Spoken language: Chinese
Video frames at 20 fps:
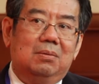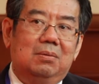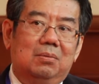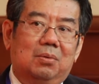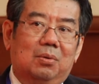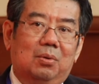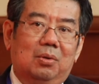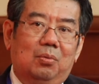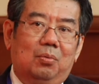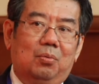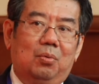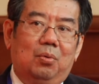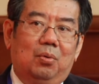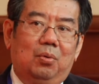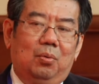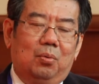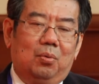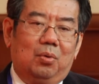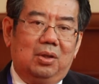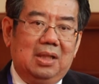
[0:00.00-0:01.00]
我
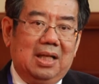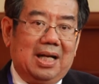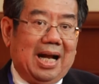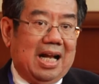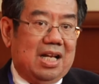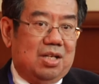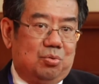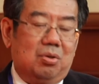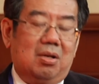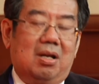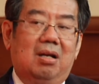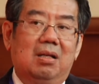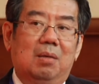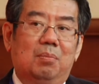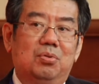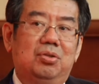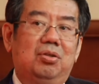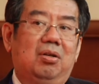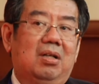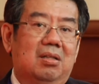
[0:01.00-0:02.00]
我我能感觉到，你
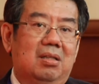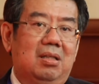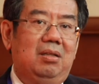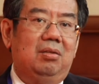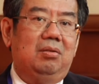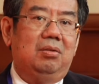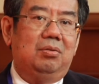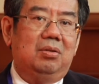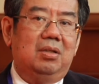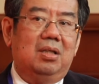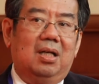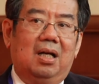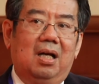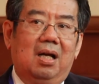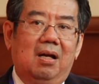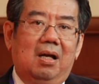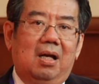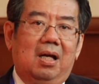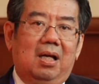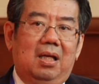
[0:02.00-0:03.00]
必须一个一个有个
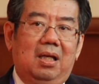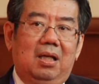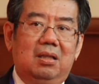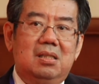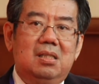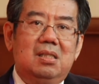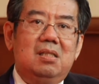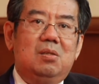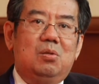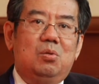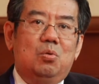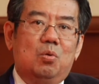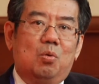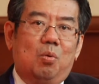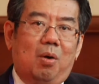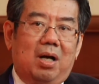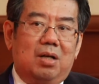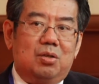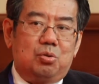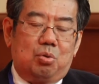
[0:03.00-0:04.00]
一个制度
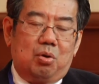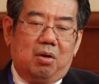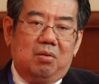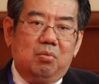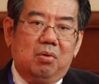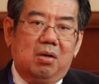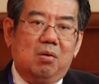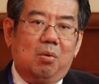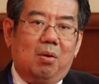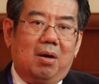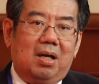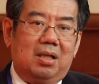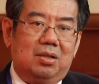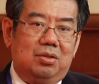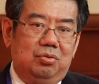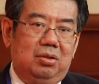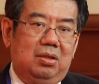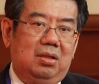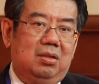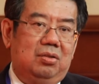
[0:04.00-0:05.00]
化、权威化的
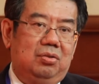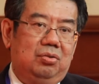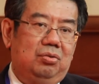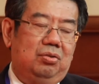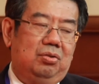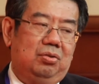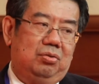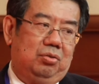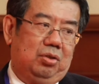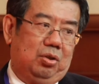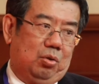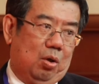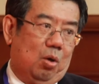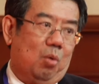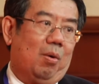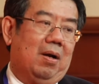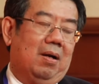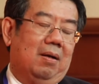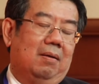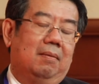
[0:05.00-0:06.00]
去去去推
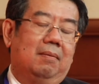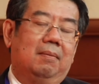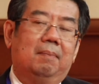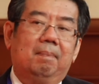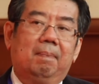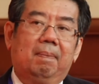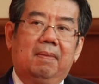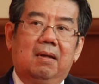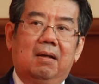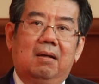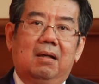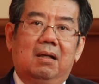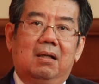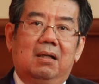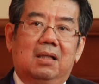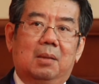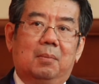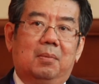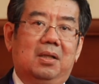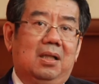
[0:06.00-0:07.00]
广。
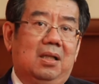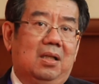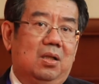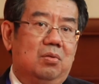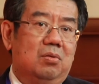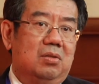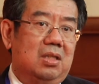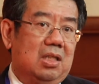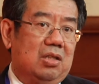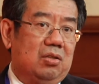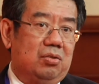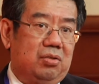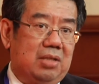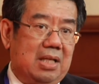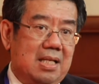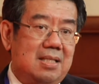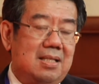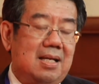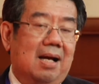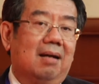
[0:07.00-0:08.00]
那么你能够这是一个
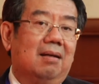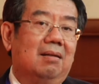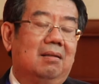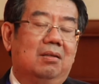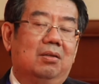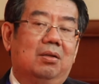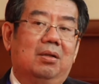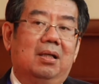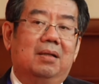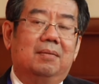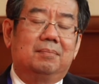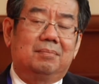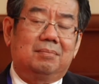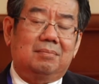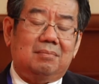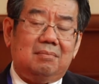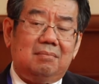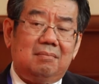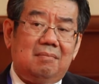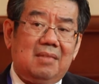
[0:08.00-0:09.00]
宪章，对不
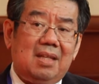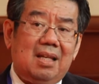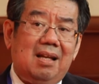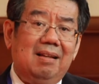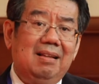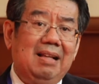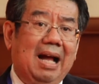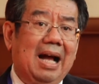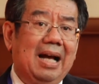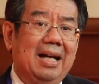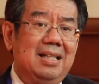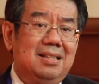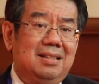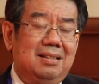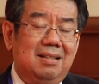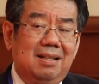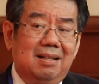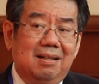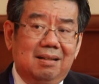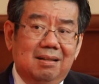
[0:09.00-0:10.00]
对？哪一
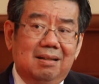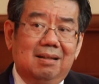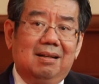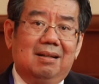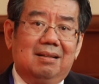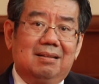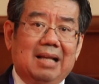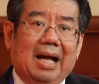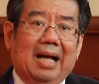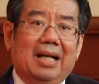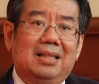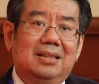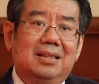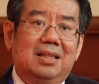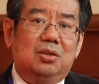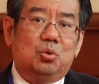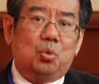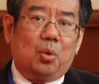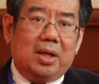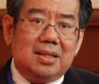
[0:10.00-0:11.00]
些哪一
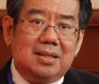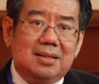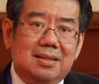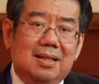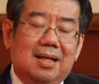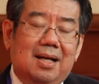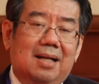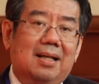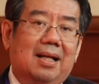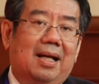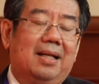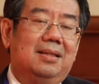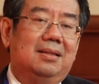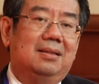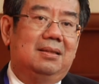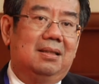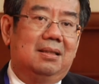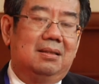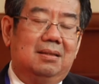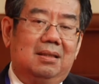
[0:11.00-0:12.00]
些专家，哪一
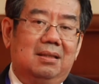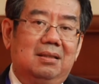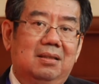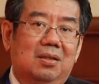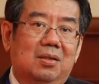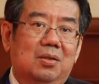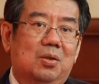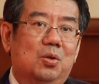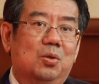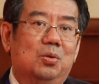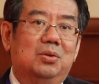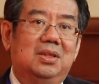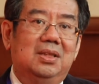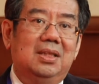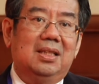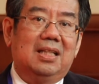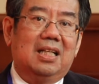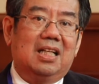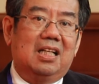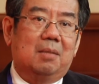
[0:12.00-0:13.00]
些人能够
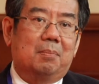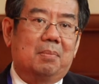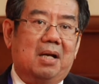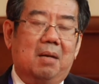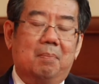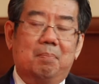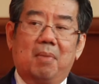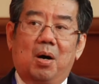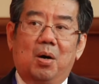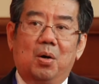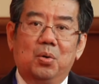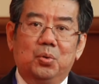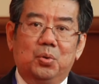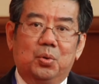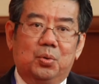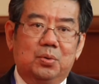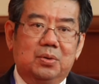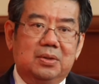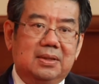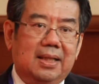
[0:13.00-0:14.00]
尽量的把它包
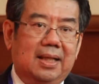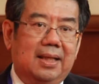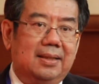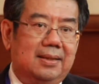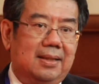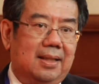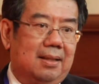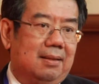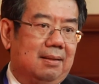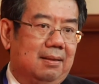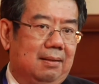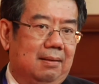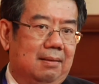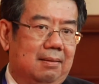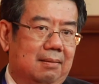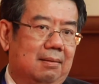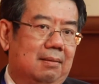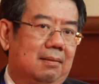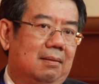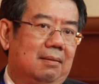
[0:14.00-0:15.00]
容在这样的一
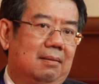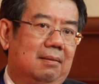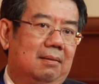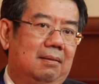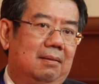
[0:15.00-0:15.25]
个